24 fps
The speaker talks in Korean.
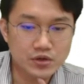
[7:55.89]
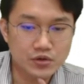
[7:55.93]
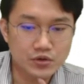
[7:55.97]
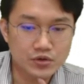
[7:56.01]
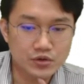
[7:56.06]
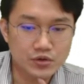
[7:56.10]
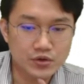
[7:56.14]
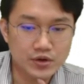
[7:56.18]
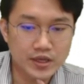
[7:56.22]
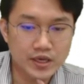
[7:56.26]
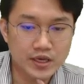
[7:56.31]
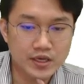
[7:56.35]

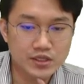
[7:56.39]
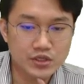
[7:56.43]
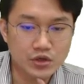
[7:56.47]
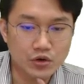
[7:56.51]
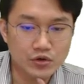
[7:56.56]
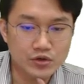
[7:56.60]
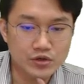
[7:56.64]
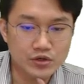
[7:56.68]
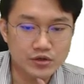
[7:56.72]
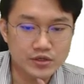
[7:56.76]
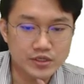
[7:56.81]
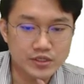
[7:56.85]
연결에
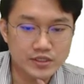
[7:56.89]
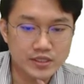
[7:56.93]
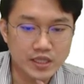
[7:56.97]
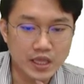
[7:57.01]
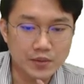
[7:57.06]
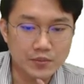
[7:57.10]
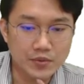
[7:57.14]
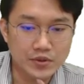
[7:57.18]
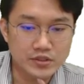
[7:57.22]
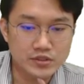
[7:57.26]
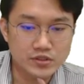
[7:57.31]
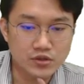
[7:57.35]
연결이
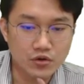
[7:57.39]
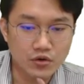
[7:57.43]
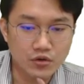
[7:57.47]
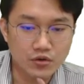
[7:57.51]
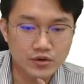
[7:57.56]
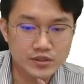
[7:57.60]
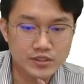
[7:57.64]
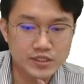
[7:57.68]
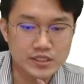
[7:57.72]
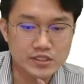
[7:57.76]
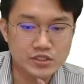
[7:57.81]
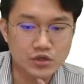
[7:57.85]

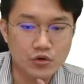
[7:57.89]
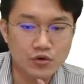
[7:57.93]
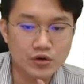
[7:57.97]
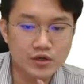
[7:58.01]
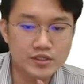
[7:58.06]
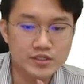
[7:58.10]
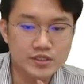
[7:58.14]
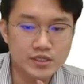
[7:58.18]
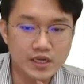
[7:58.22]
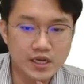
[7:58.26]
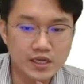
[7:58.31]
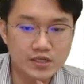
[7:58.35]
되면서
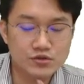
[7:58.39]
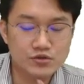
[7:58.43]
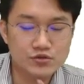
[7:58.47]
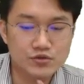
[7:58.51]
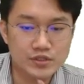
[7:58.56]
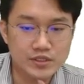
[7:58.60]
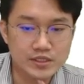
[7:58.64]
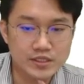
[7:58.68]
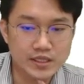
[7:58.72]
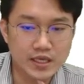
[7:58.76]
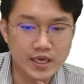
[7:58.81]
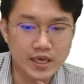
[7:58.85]
접근을 할
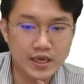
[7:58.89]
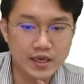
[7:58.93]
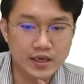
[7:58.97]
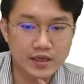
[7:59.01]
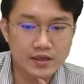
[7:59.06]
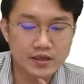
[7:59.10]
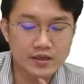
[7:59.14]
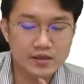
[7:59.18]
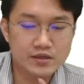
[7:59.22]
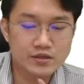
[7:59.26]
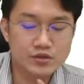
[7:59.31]
수 있게